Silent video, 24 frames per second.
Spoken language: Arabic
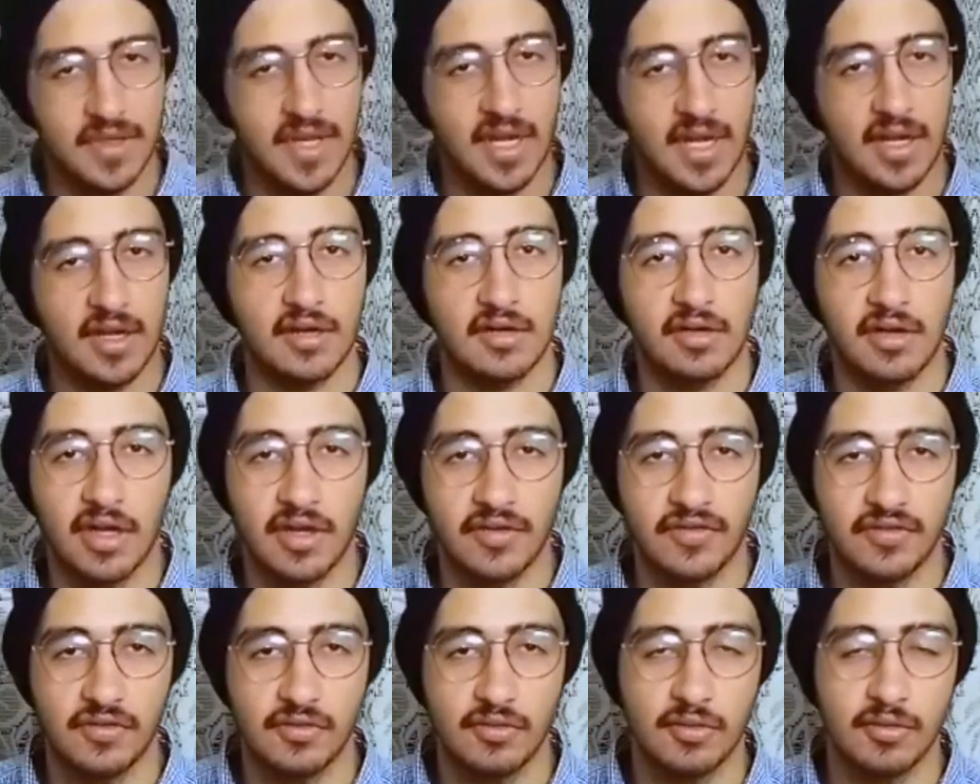ده كان
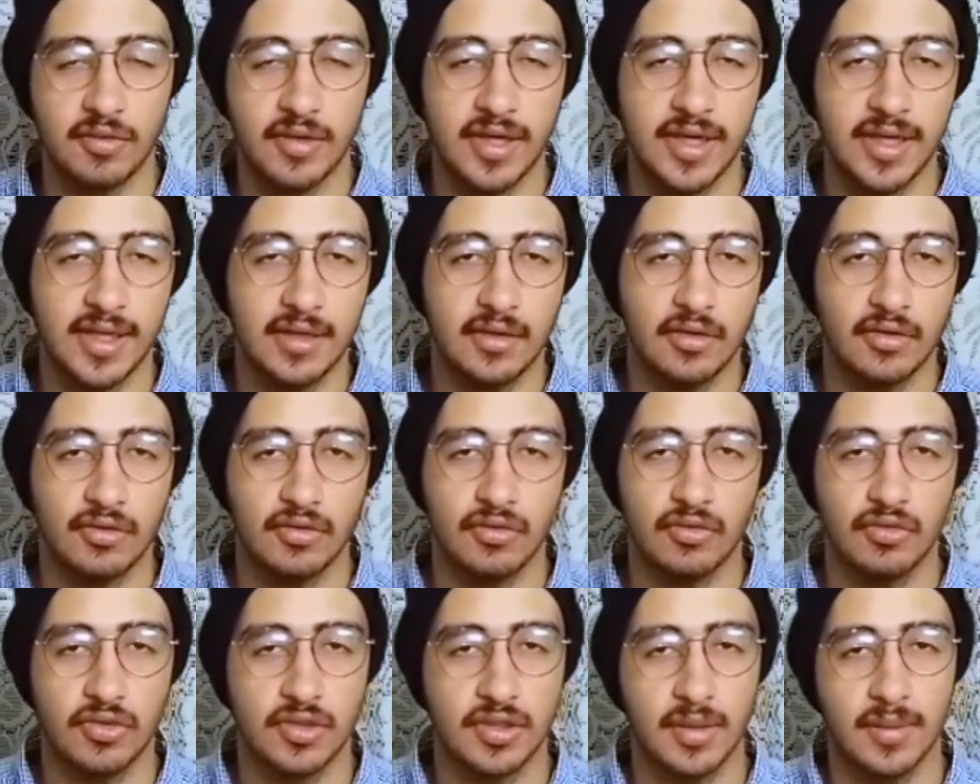رايي في الموبايل
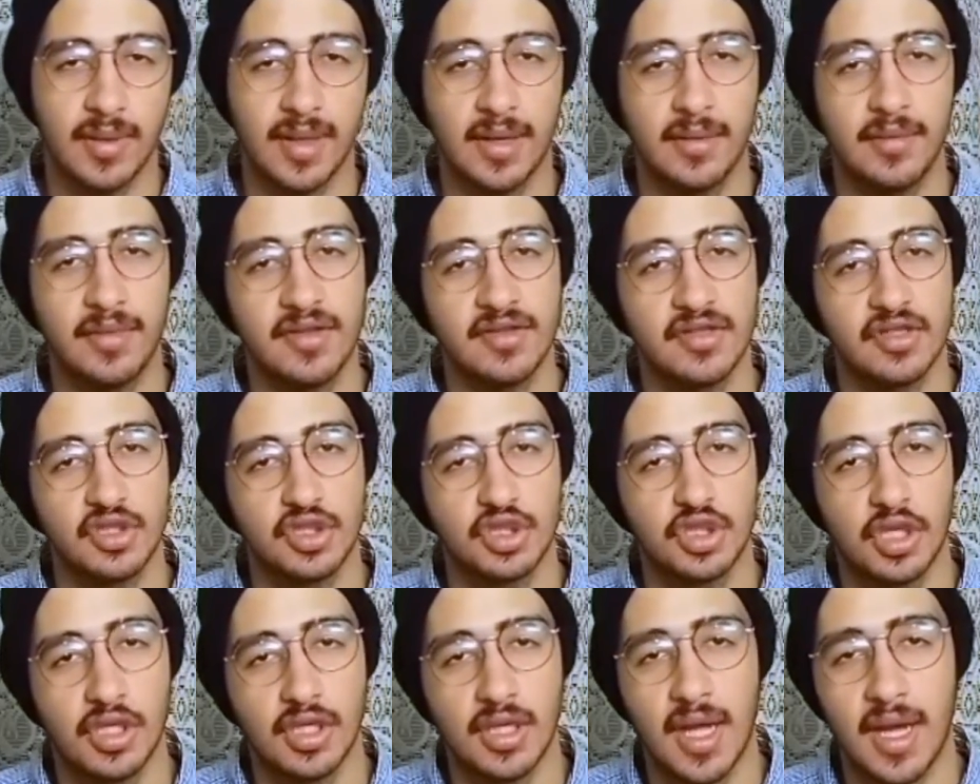وطبعا لما ينزل ان
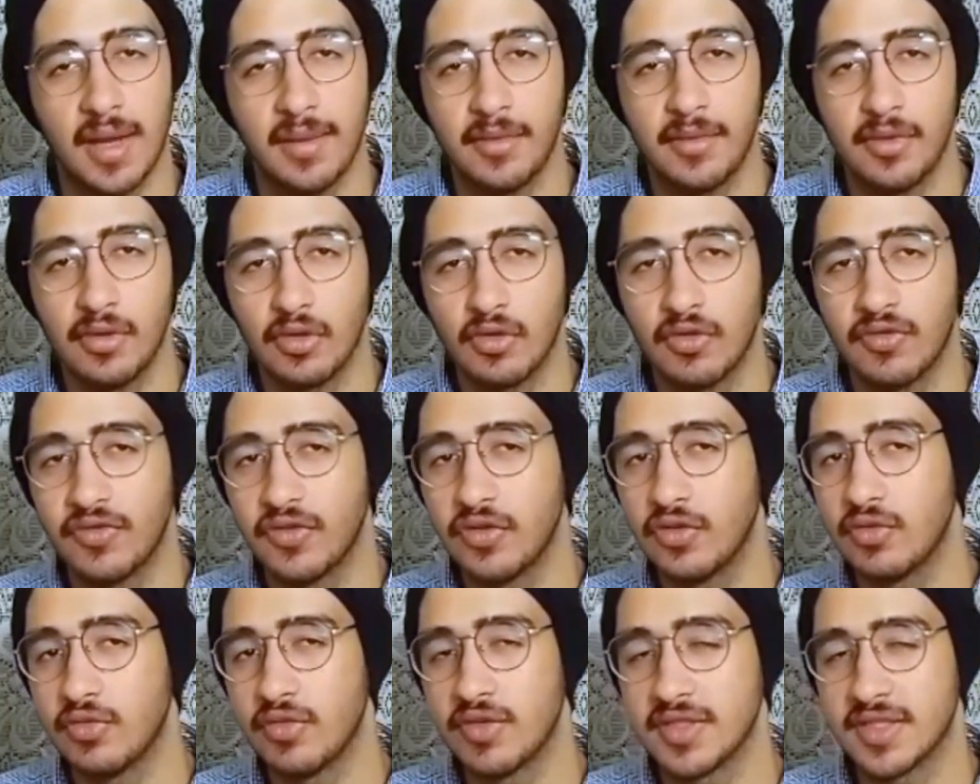شاء الله هعمل لكم
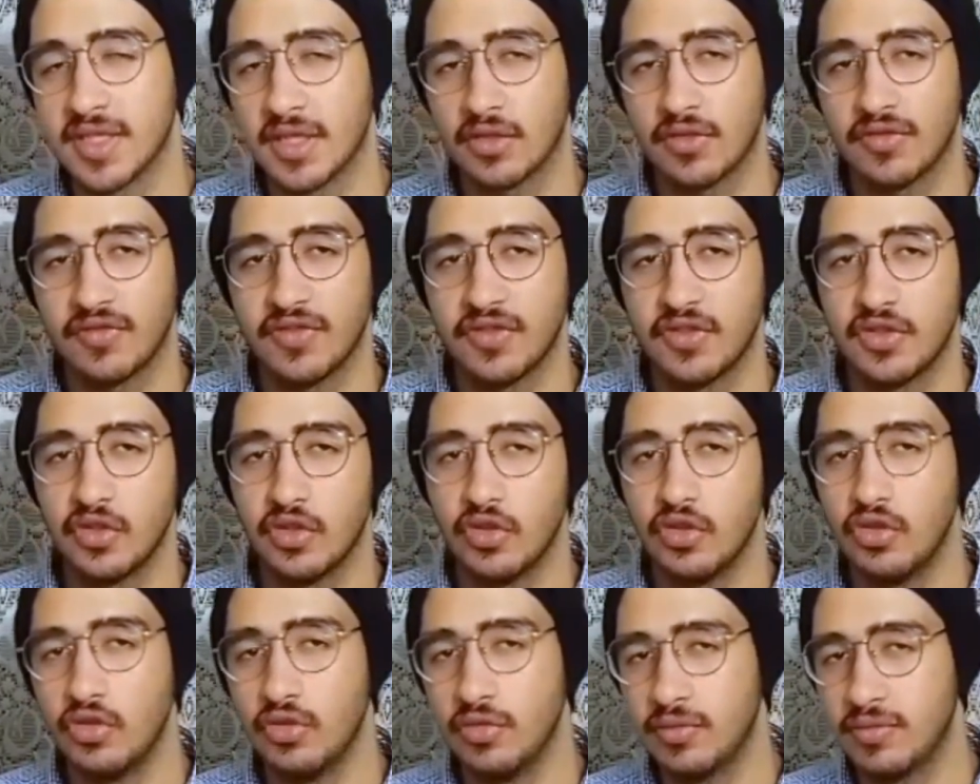فيديو مميزات
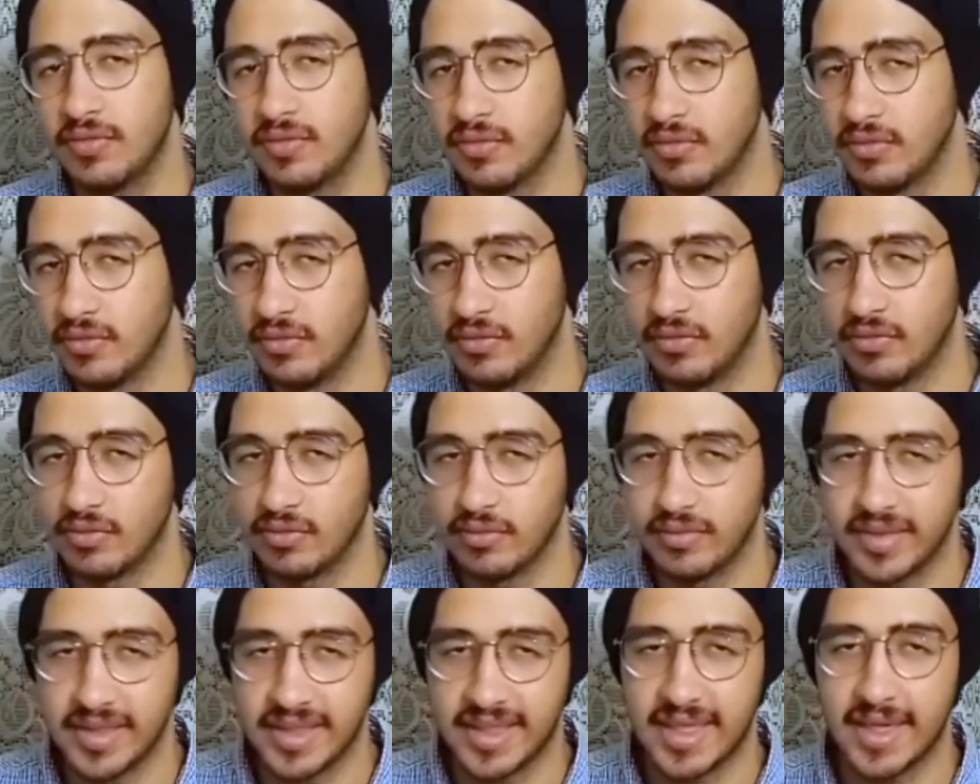وفيديو عيوب
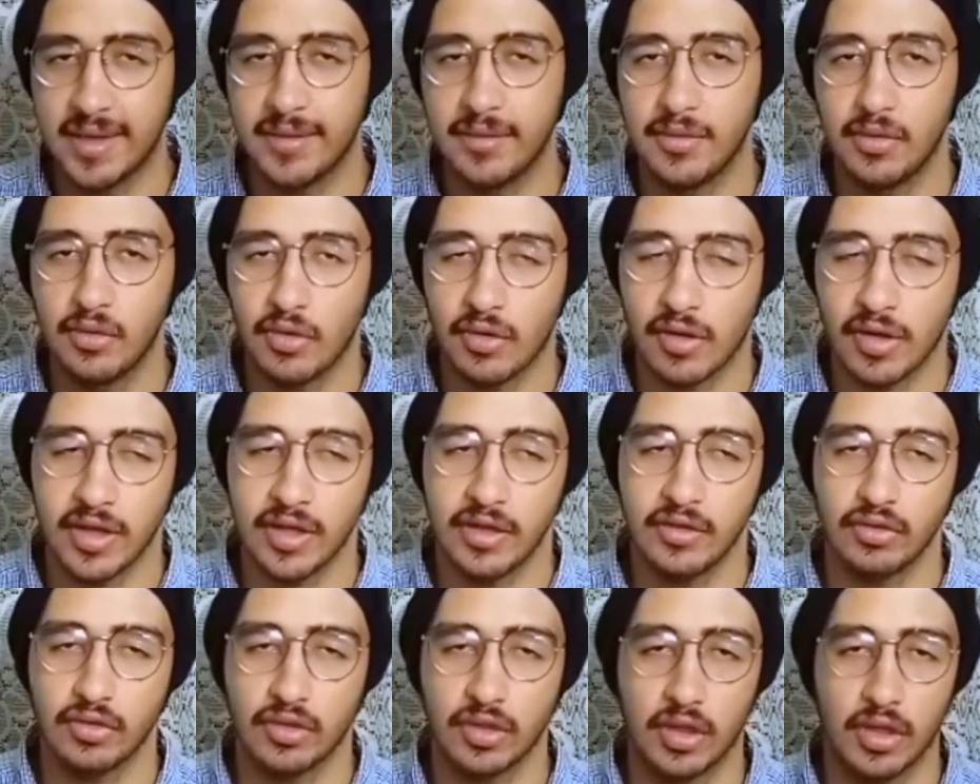بالكامل
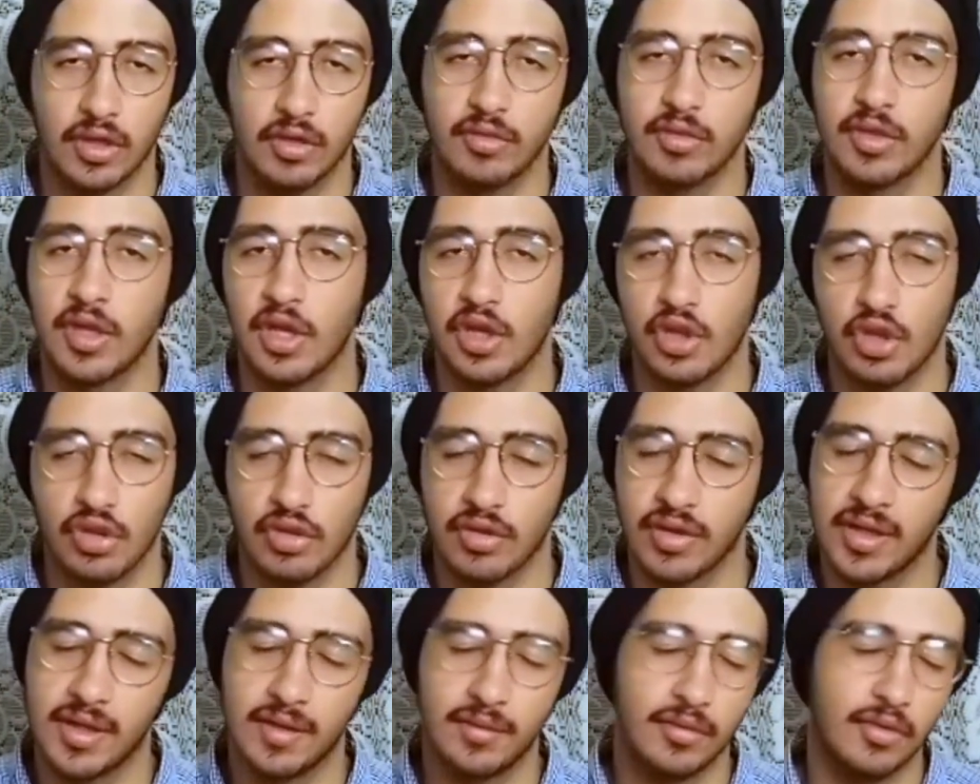ورايي والتقييم من عشرة
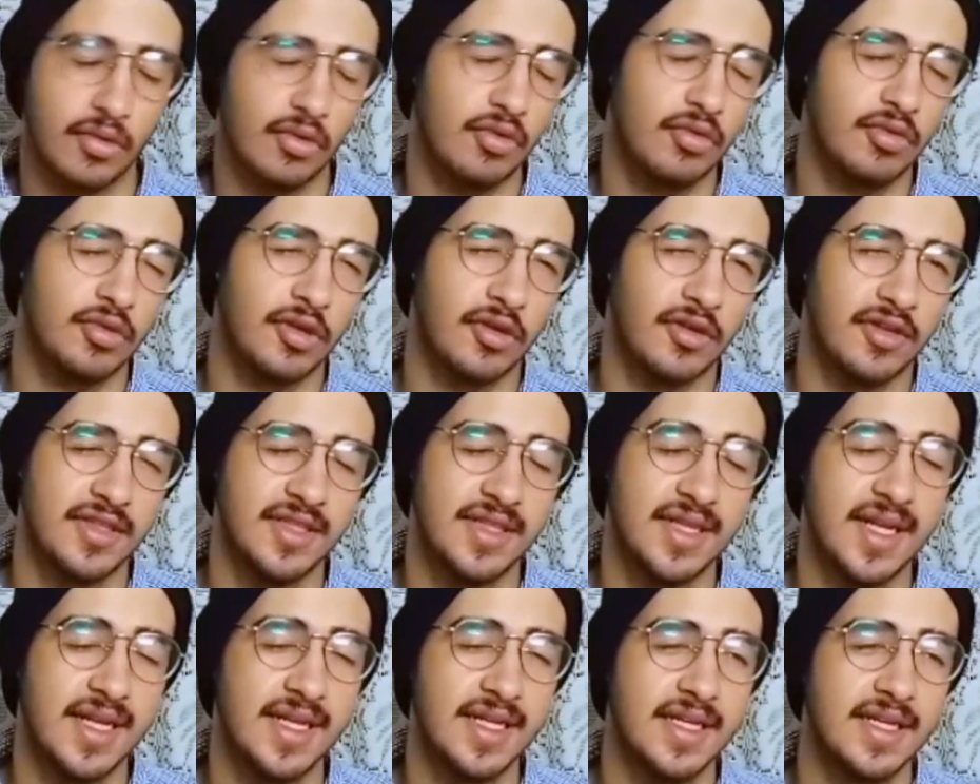والكلام ده كله
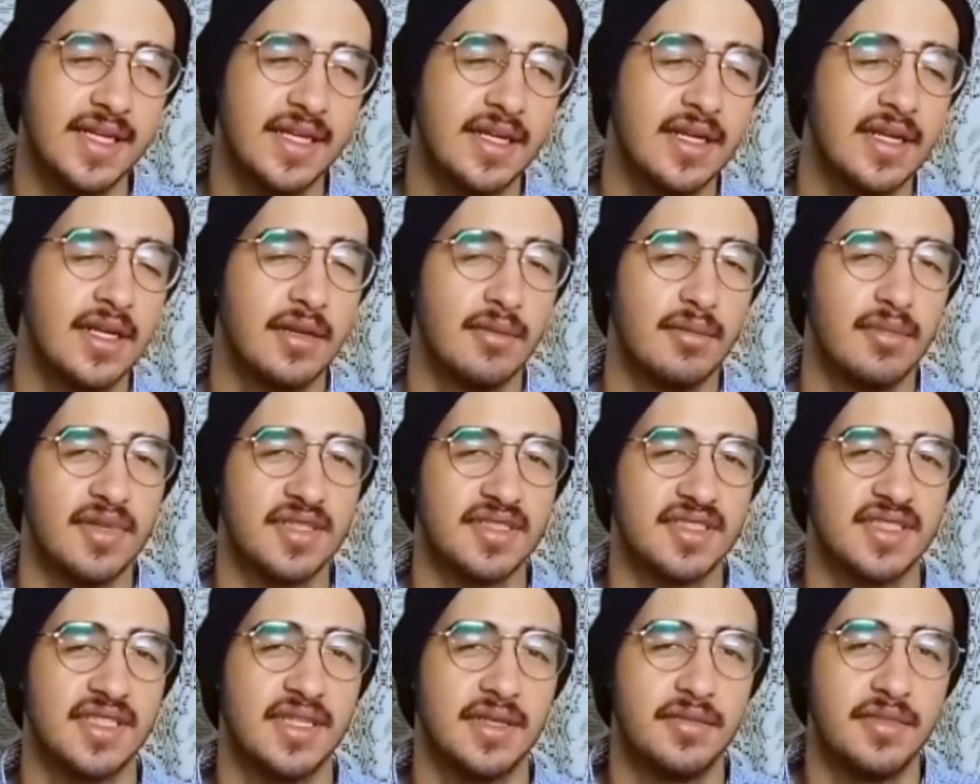متعودين عليه
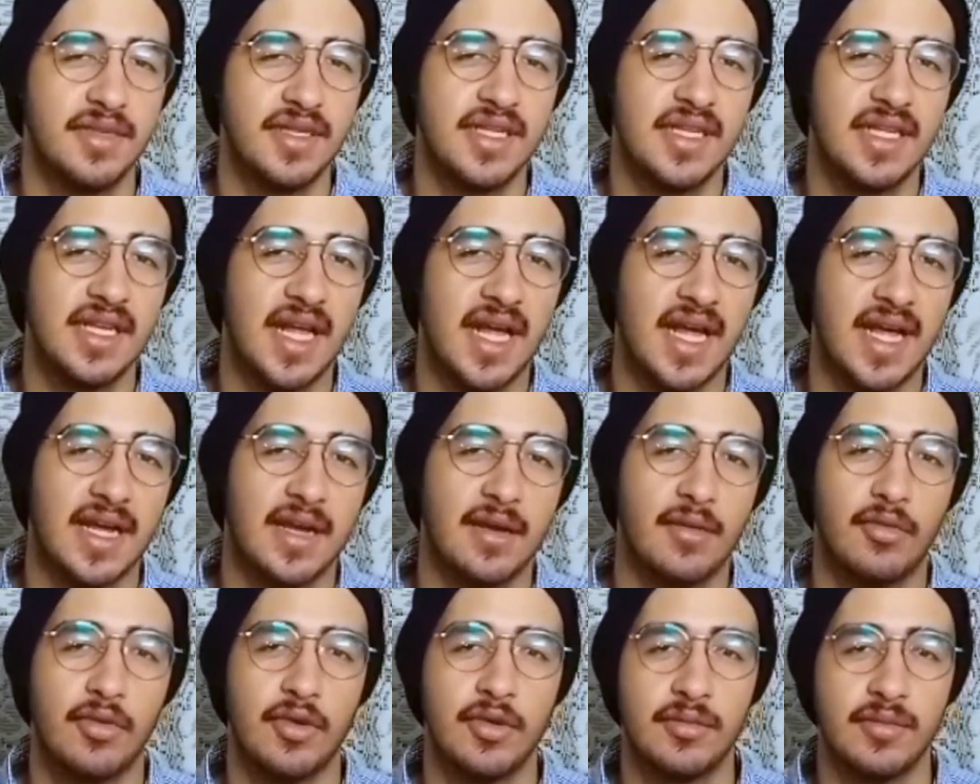بس يهمني هنا
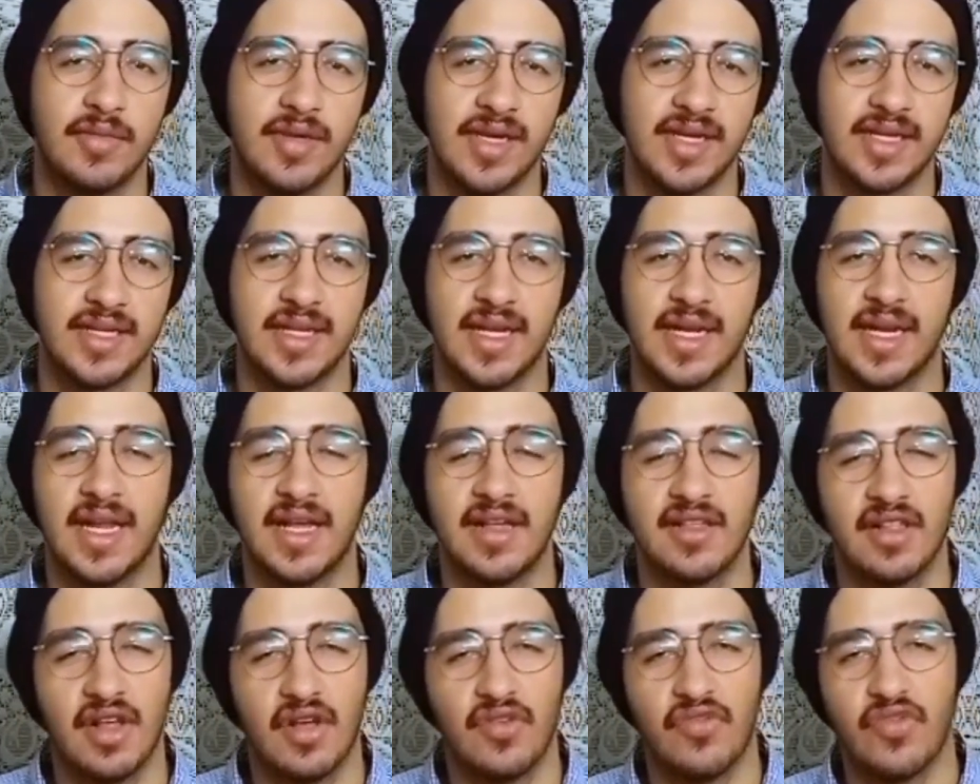حاجه مهمه يعني انا
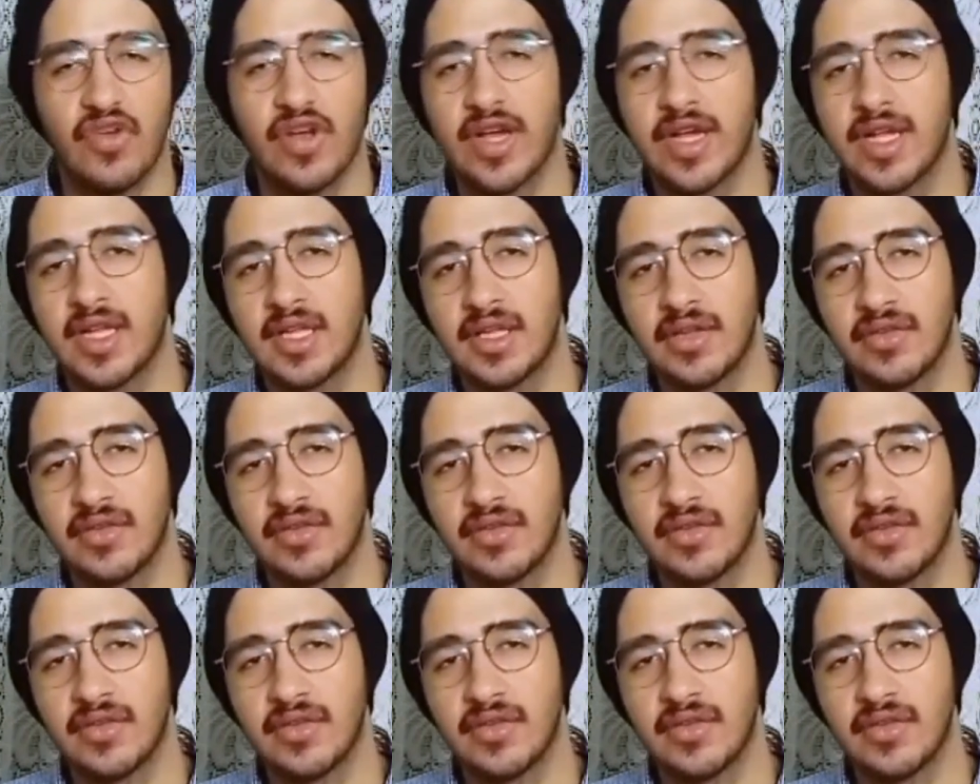عايز اعرف رايك